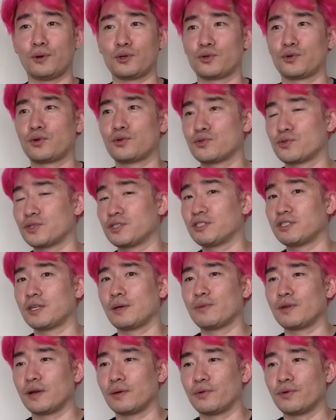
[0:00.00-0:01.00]
버전 컨트롤
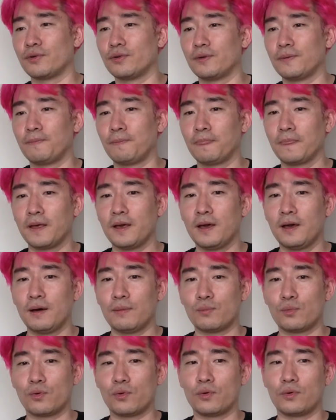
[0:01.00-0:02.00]
시스템이라면은
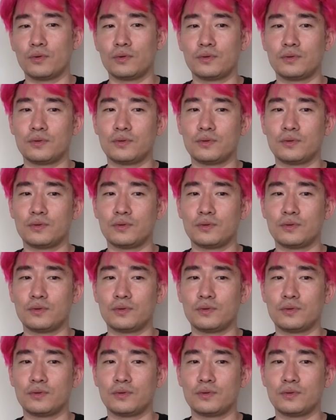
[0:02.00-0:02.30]
뭐